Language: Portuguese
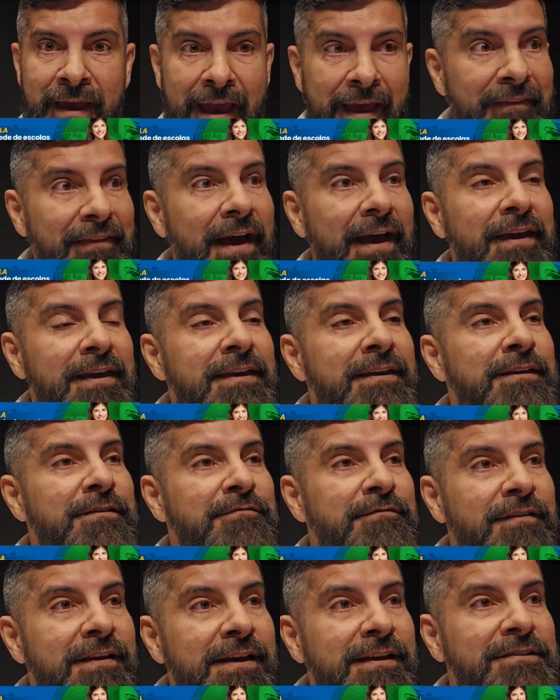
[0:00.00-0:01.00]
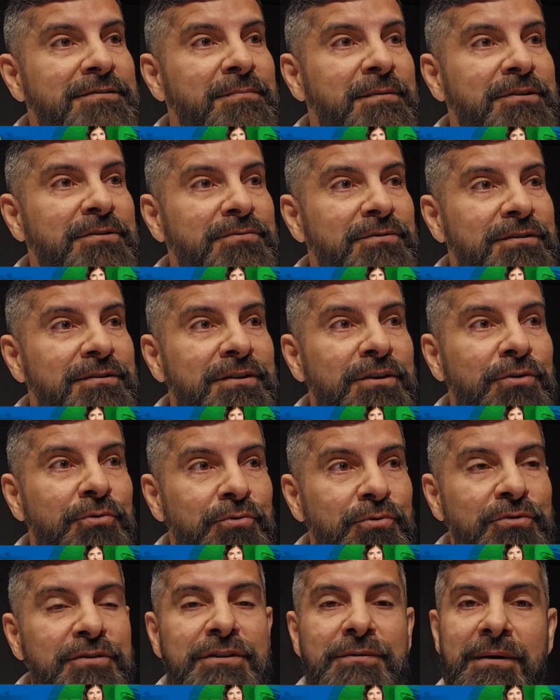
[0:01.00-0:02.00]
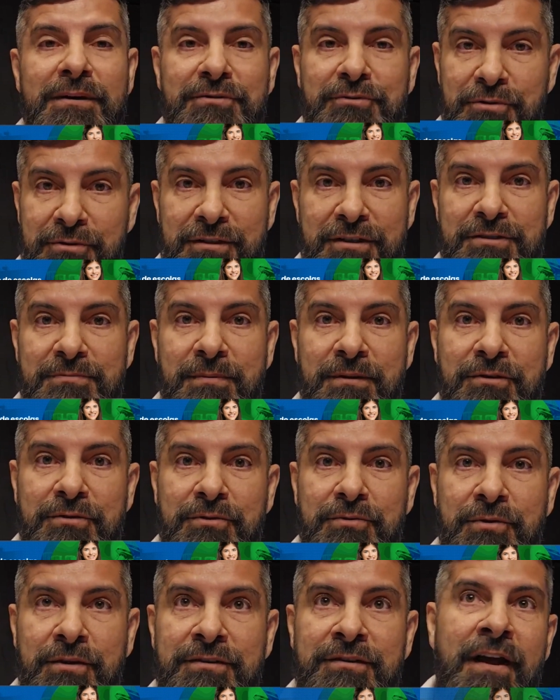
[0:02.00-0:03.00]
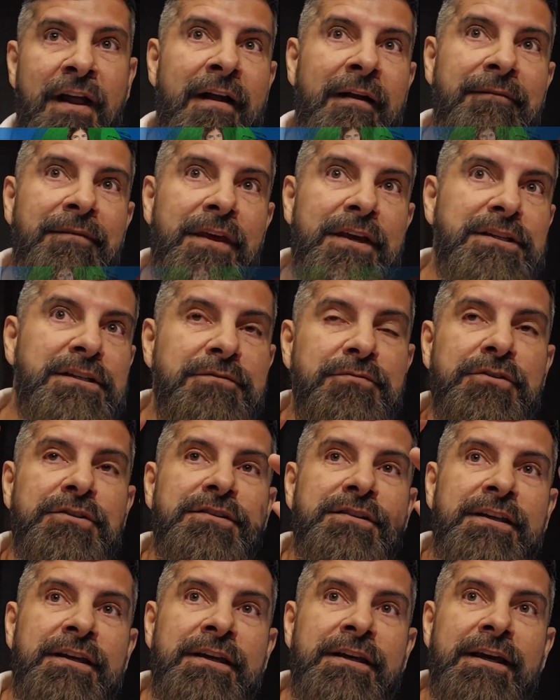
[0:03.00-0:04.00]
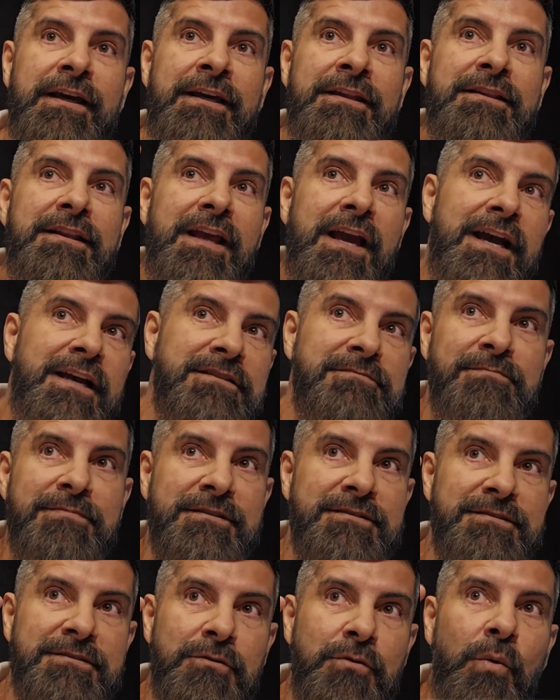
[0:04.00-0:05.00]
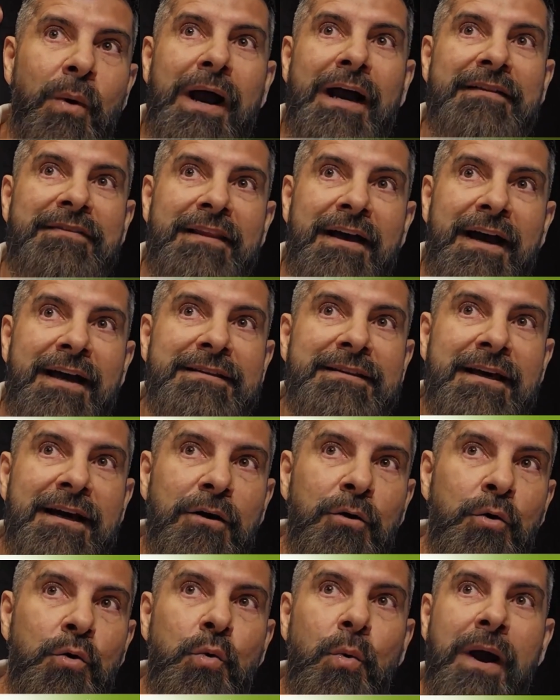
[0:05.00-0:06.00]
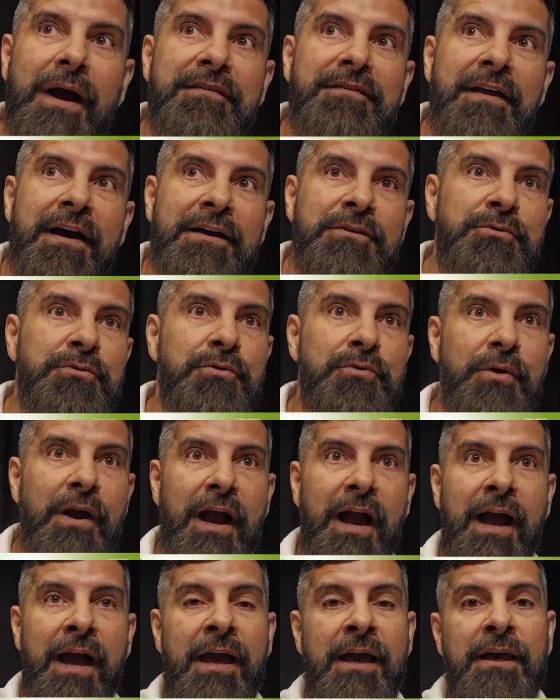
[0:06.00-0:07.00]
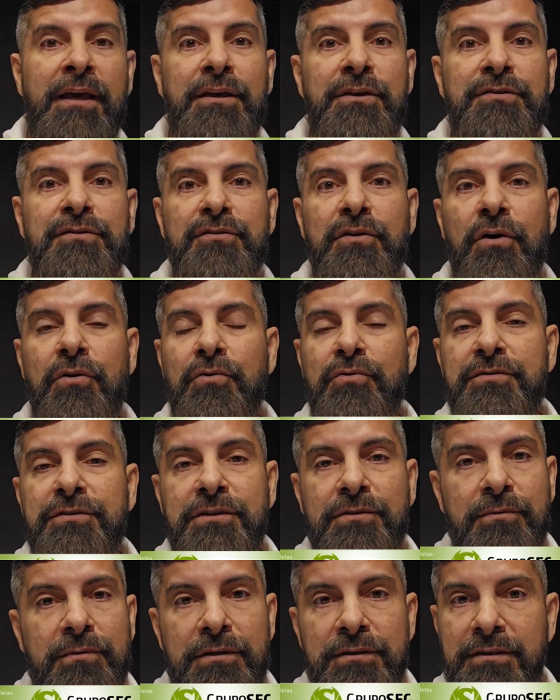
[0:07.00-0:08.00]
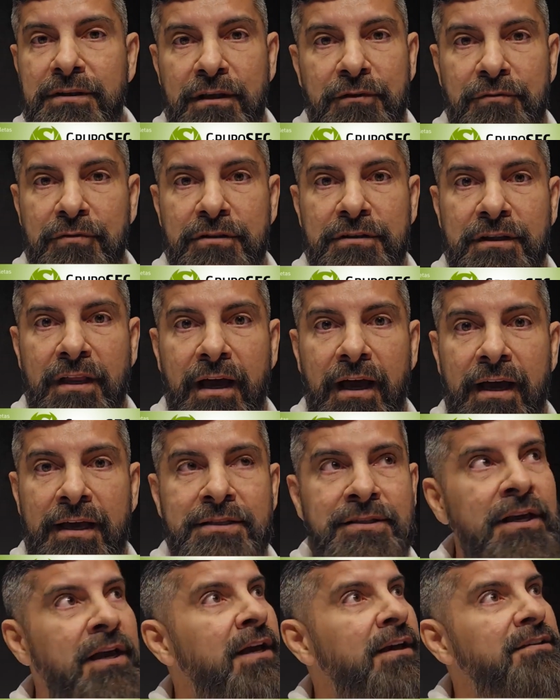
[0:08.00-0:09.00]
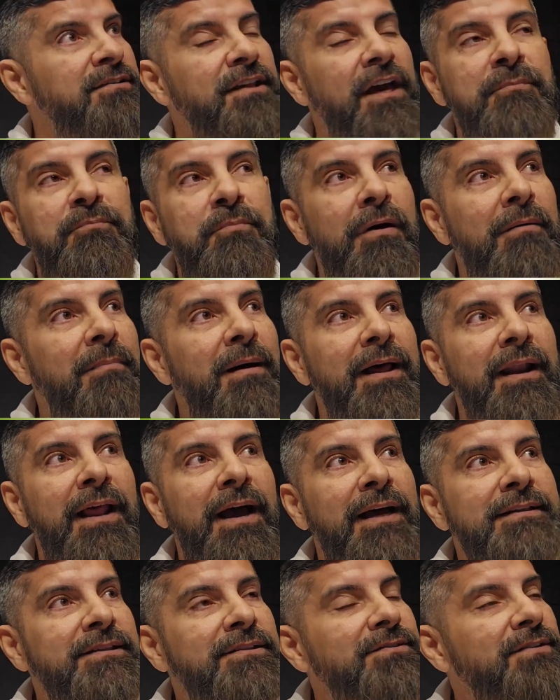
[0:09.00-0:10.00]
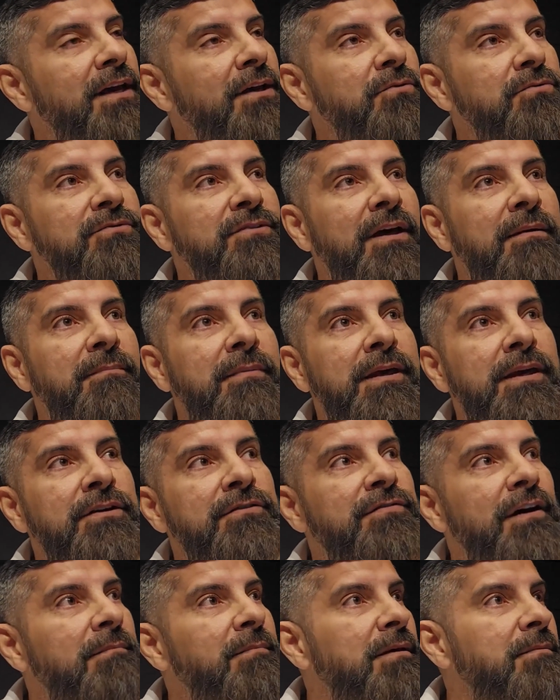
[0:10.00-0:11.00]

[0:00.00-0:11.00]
É daí que vem as pessoas que usam as outras pessoas. Deixa você, entre aspas, guardada ou guardado no lugar e só usa quando tem vontade. Sai para uma balada, sai com os amigos, vai